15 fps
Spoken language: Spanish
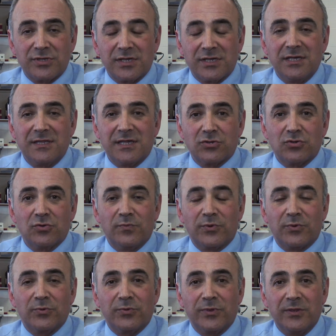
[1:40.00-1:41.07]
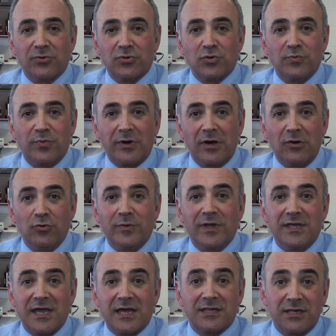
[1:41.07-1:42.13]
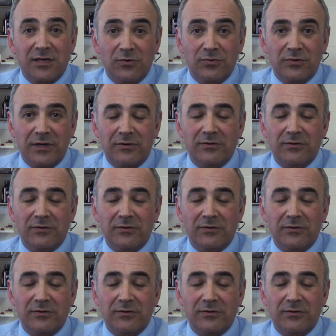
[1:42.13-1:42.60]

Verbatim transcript: de SIDA son producidos por el VIH1.